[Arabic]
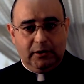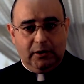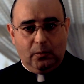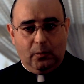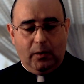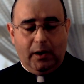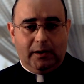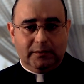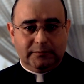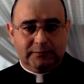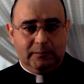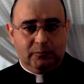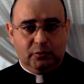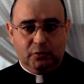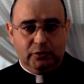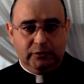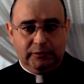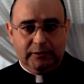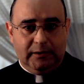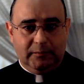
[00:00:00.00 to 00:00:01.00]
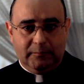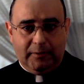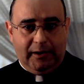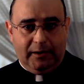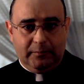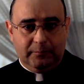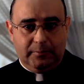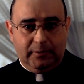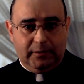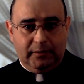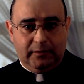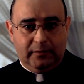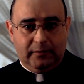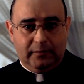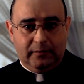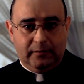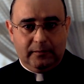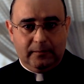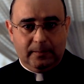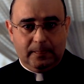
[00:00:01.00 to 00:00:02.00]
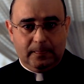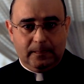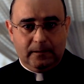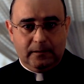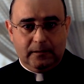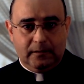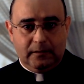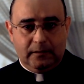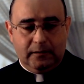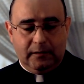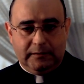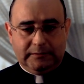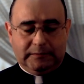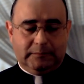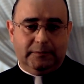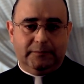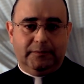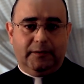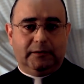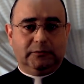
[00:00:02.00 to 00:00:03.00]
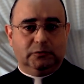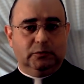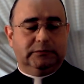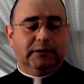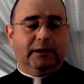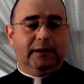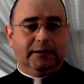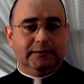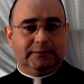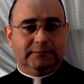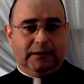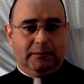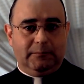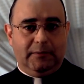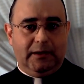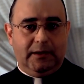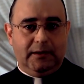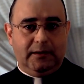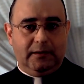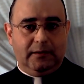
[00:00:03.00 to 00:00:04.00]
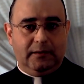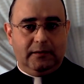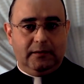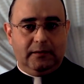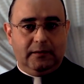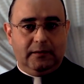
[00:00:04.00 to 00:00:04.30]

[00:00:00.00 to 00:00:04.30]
وأعظمهن المحبة إذا بدك توصل على السماء